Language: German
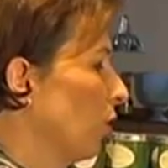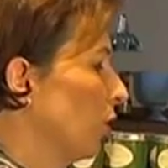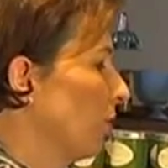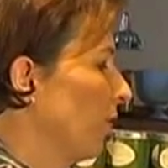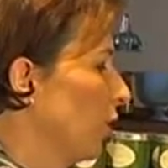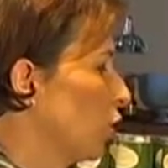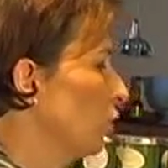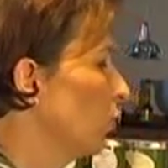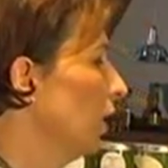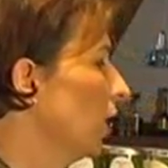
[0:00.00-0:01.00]
auch nicht mehr
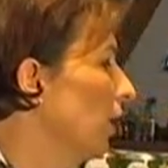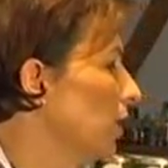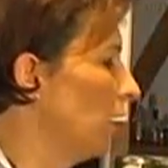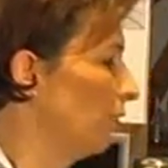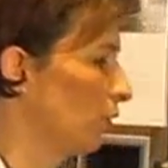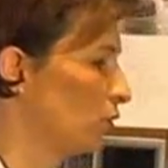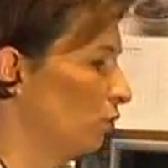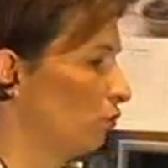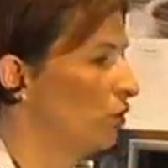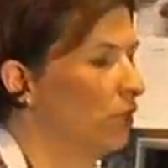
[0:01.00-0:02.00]
waschen, oder? Kann ich die einfach,
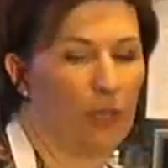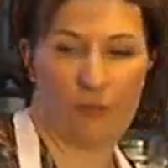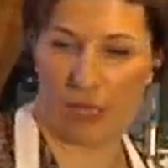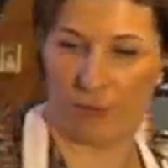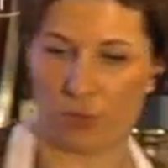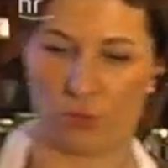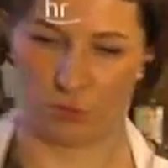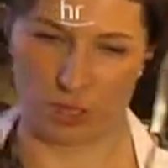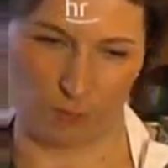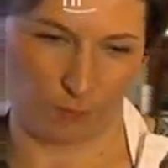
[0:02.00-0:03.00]
so, darf ich einfach
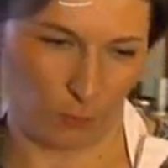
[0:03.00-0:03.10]
so nehmen?